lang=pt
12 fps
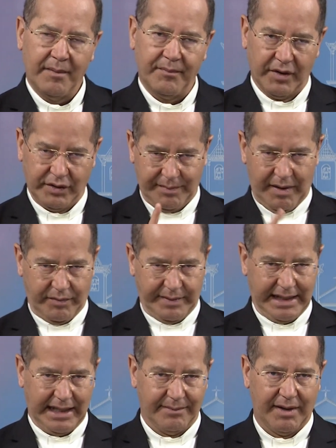Meu irmão,
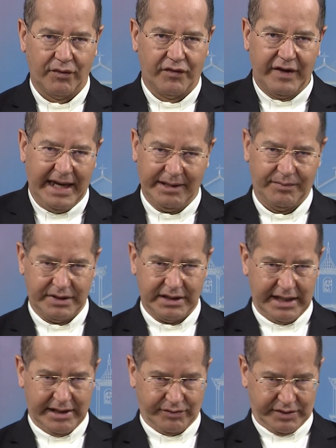minha irmã, o Verbo de
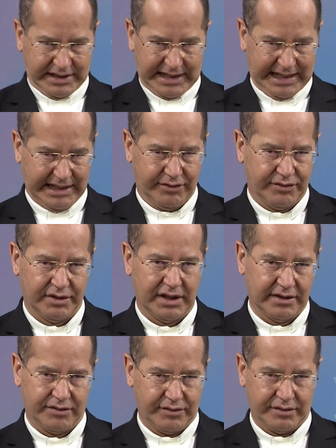Deus, Cristo
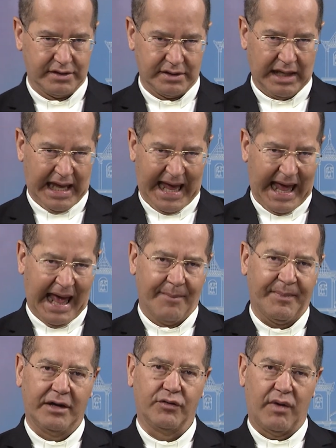Jesus,
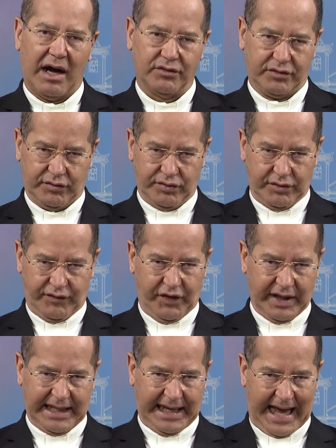pelo qual tudo
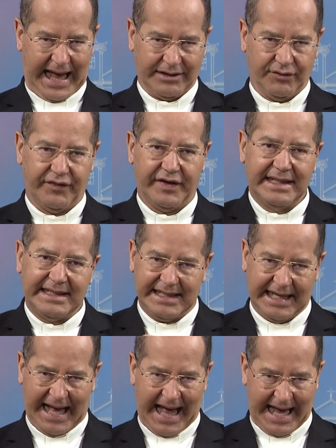foi criado,
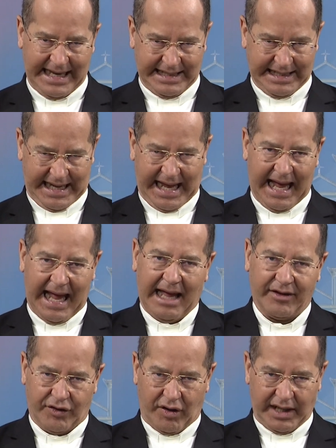fez-se carne
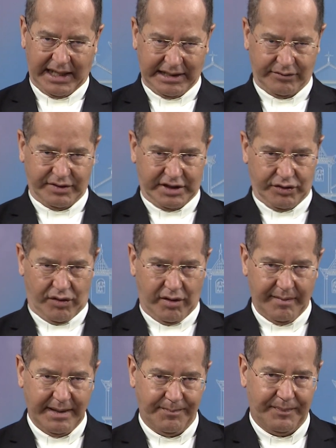tornando-se
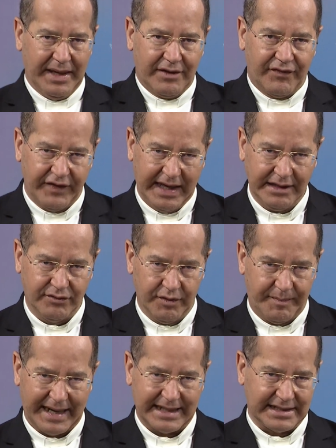homem perfeito
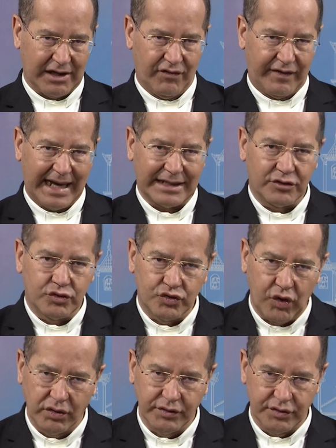para salvar
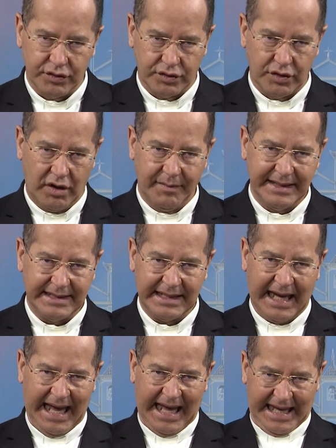todos os homens
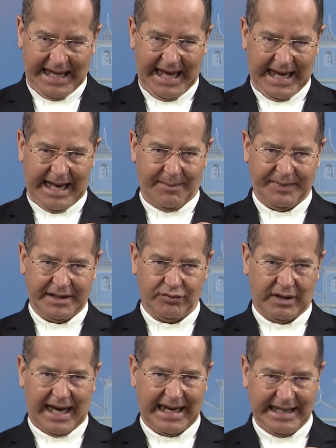e
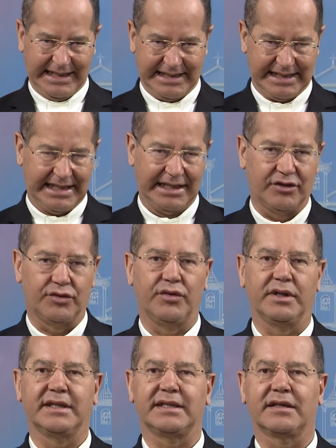recapitular em si
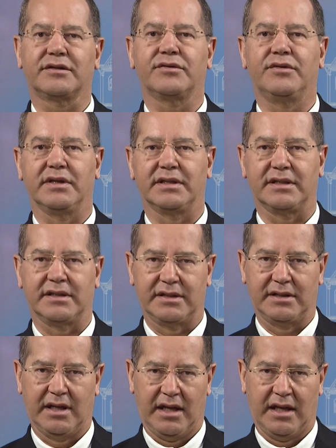todas as coisas.